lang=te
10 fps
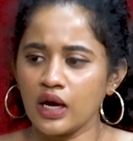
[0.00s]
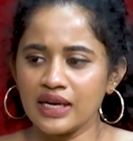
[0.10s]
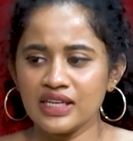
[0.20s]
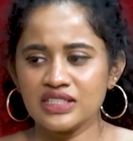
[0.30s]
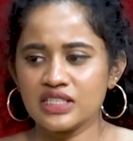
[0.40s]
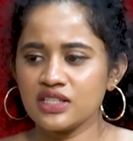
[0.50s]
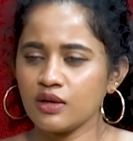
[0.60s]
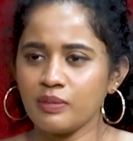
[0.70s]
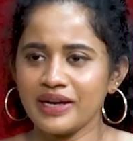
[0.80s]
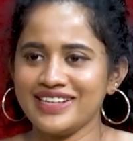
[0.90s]
అన్నీ
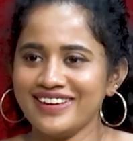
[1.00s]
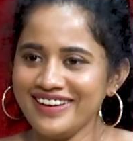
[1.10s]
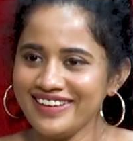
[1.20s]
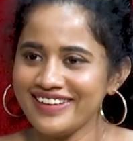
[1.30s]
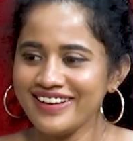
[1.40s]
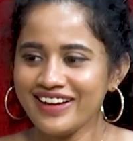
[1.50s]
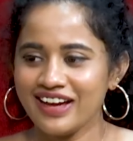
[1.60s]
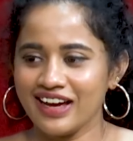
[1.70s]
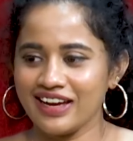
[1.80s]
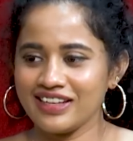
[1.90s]
చేస్తున్నాను బయట
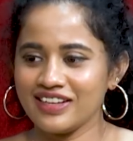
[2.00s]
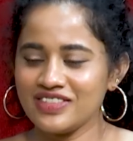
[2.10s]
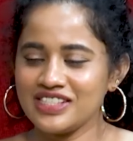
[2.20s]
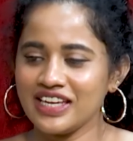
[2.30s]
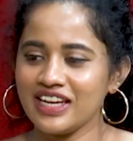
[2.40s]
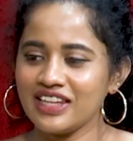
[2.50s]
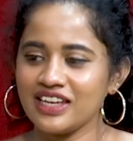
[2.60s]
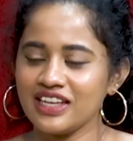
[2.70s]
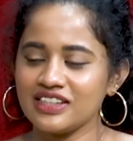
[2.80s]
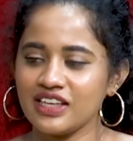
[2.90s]
అలా ఏం
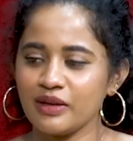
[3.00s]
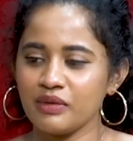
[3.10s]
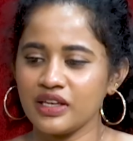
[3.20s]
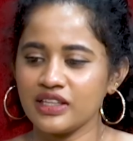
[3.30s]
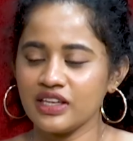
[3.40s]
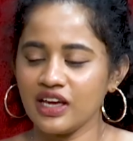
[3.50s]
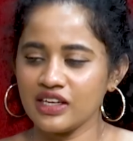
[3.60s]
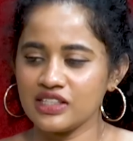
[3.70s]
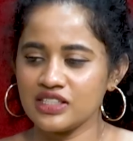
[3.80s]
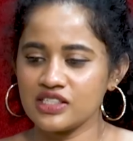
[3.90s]
చేయలేదని అయితే ఏం లేదులే
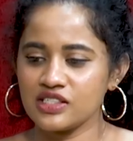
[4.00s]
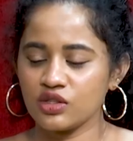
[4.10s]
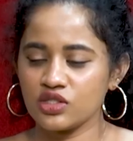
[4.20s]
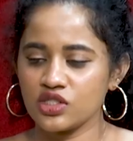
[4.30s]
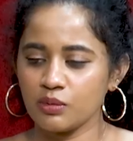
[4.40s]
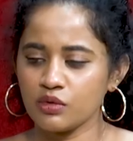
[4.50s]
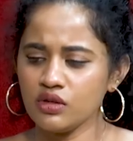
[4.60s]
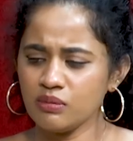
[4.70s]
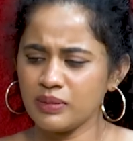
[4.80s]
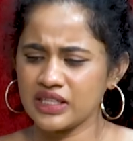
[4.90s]
అన్నీ చేసే వచ్చాము
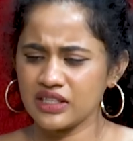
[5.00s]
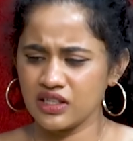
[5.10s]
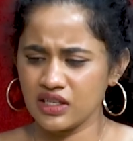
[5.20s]
బట్